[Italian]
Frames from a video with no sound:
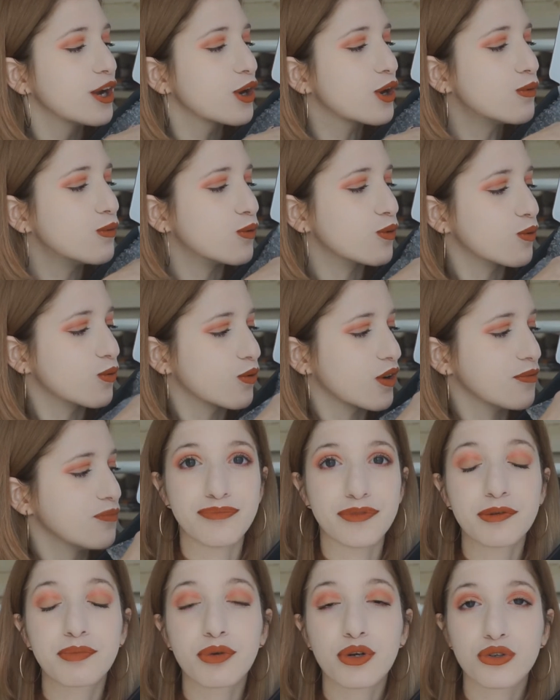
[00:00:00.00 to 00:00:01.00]
comunque
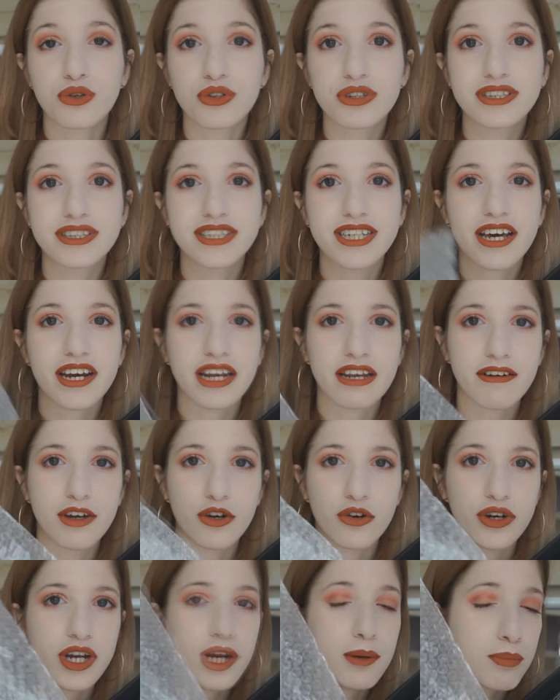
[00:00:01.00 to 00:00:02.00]
i prodotti
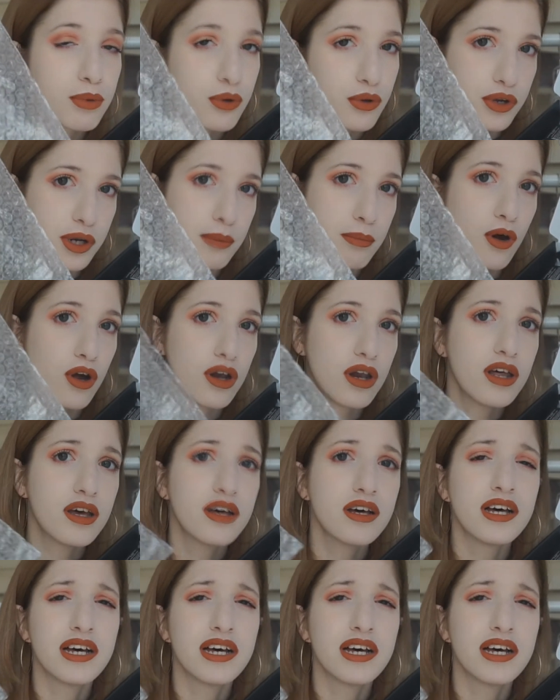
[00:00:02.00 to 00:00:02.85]
arrivano nel pluriball